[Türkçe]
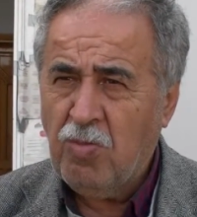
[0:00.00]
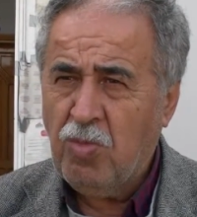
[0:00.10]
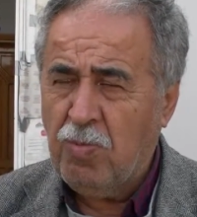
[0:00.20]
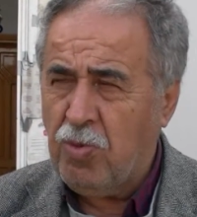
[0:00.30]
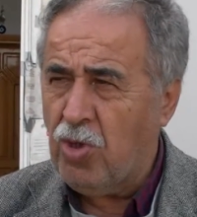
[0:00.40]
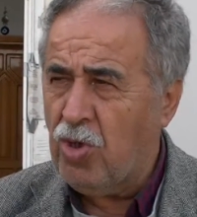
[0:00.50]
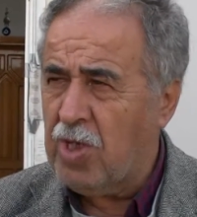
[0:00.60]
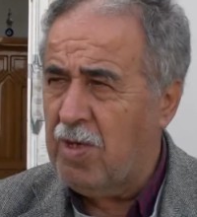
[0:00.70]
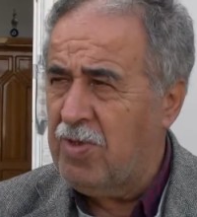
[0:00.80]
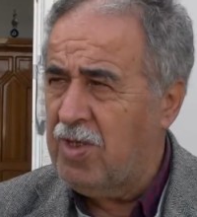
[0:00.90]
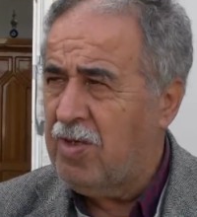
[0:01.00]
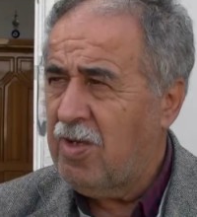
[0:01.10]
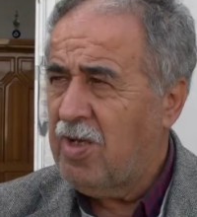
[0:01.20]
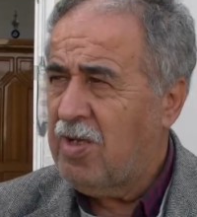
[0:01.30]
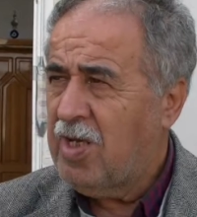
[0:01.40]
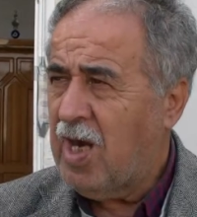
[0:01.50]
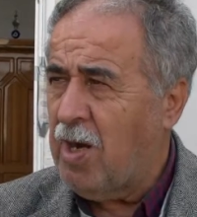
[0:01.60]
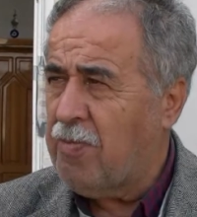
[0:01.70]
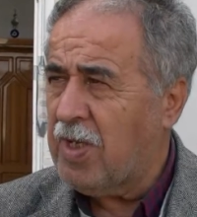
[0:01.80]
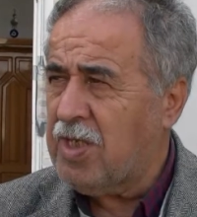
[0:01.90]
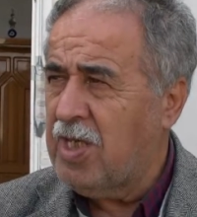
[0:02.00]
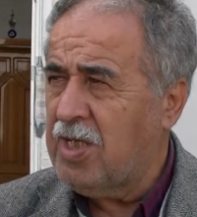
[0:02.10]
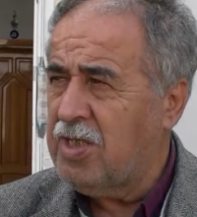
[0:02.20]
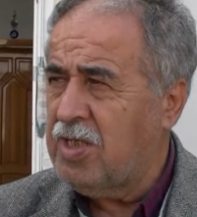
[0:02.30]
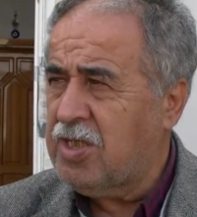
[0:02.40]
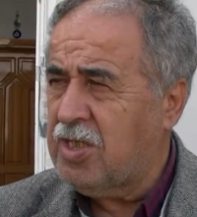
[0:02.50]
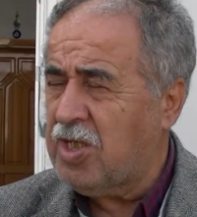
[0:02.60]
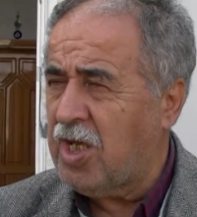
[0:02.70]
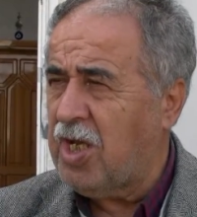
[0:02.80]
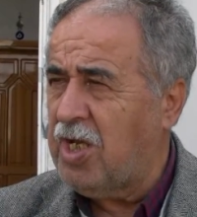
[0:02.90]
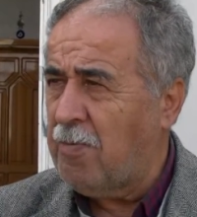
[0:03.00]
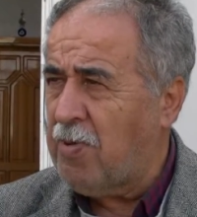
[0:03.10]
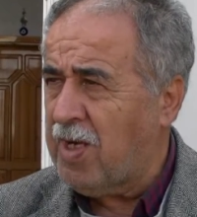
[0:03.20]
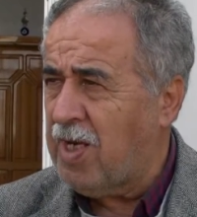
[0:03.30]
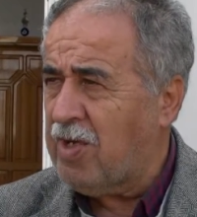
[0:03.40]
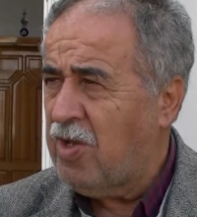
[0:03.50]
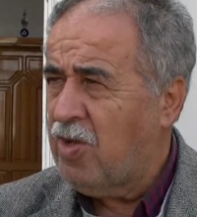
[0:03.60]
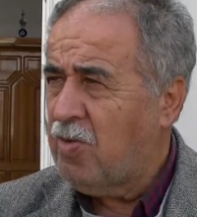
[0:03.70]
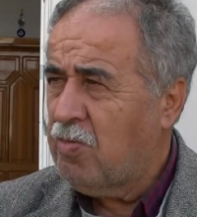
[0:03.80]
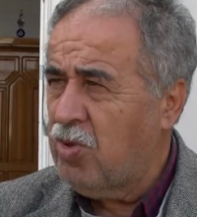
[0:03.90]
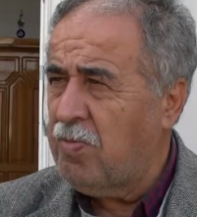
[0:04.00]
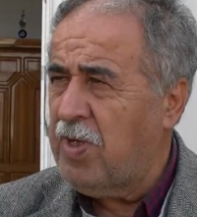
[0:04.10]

Bu programı APAD'la istişare yaparak bu